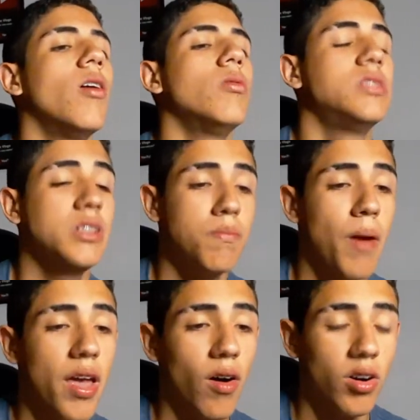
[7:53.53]
O
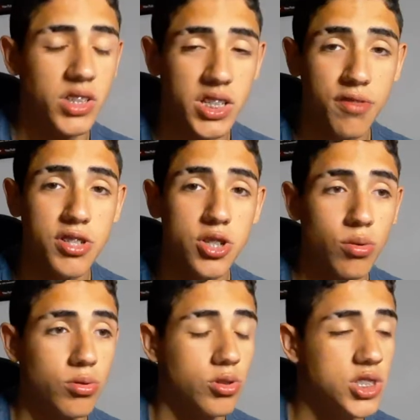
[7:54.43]
desempenho, ó, já é dia
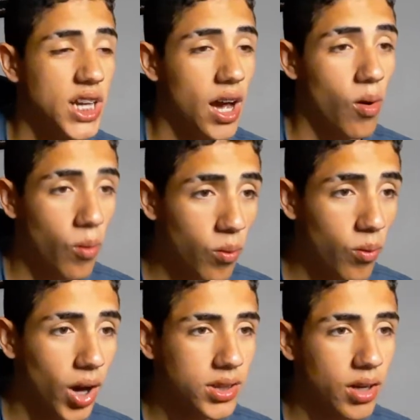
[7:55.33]
21, do dia
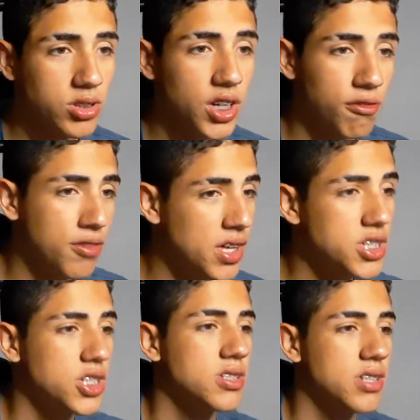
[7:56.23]
1 até o dia
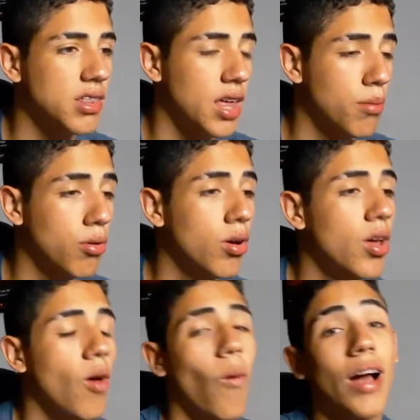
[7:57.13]
20 de setembro,
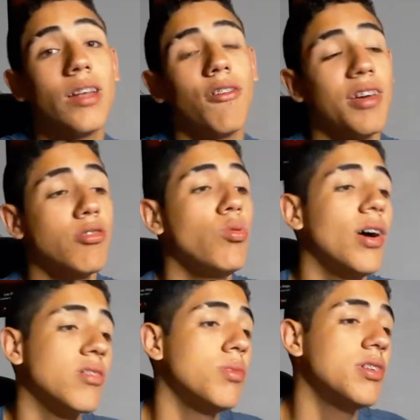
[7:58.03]
o canal fez
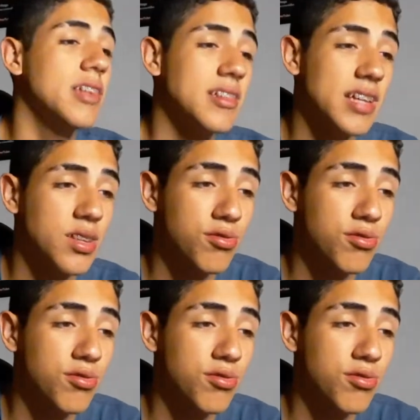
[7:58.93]
2.600